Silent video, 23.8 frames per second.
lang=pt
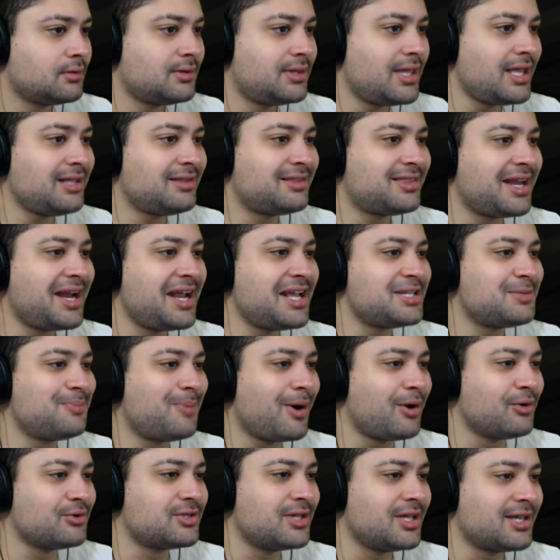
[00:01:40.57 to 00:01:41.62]
Tem três
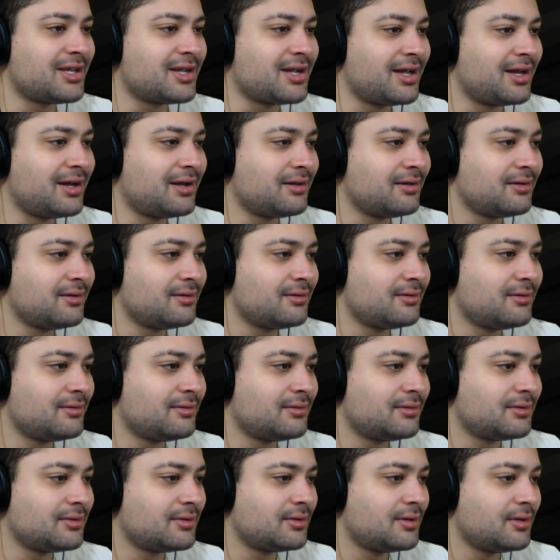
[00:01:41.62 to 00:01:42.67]
baús aí, cara.
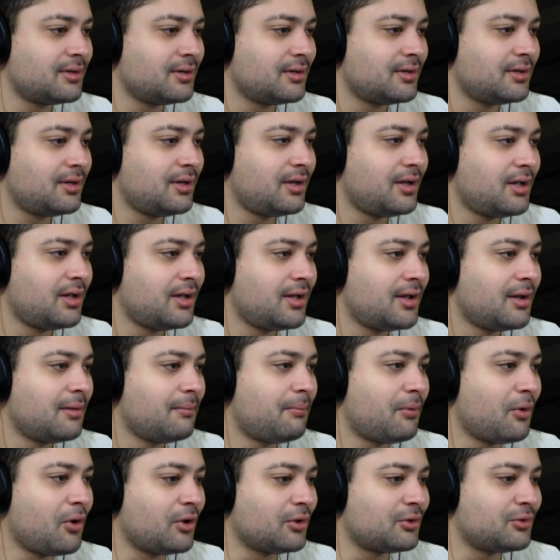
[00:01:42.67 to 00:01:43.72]
Uai.
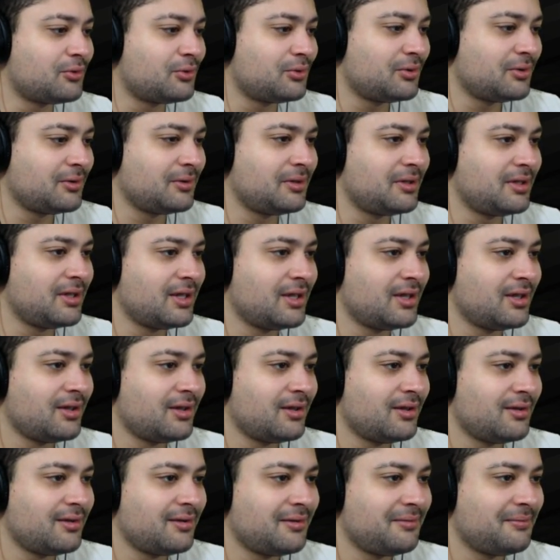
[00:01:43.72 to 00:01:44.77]
Pronto. Por que, que os baús
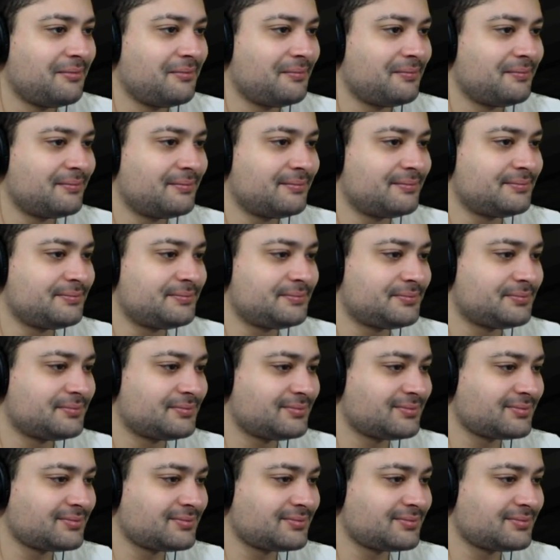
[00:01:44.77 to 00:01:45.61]
estão tudo invisível?